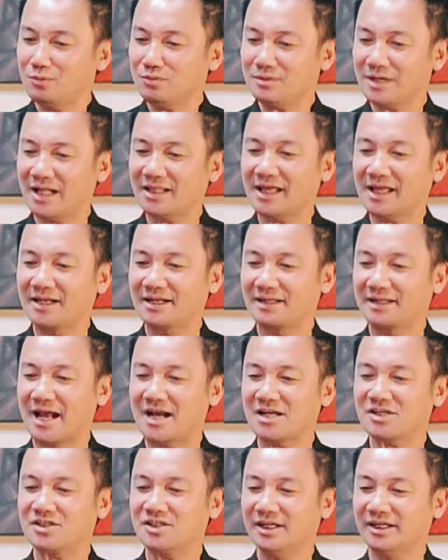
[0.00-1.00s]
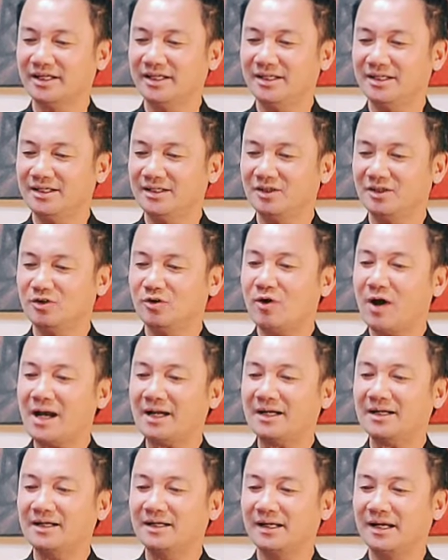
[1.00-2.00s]
đã thành thạc sĩ
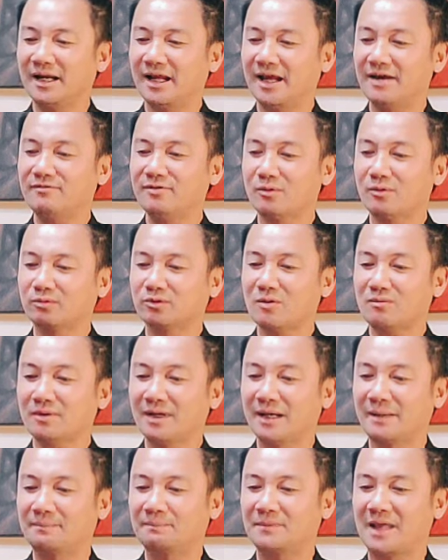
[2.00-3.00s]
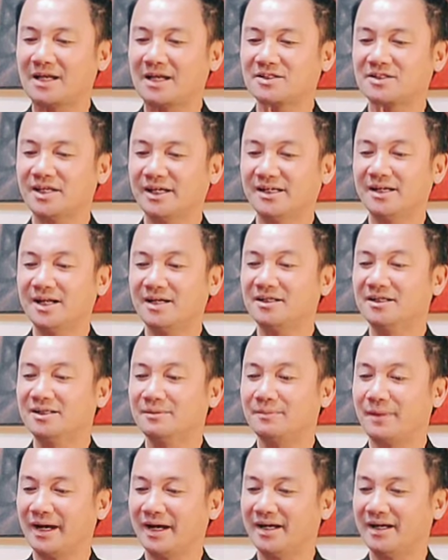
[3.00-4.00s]
khoác lễ phục tốt nghiệp thạc sĩ lên
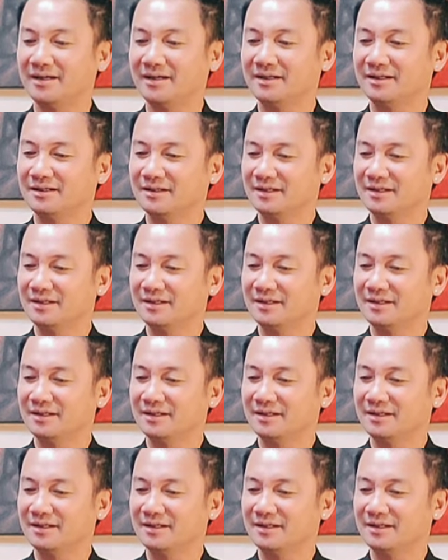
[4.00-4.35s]
người mẹ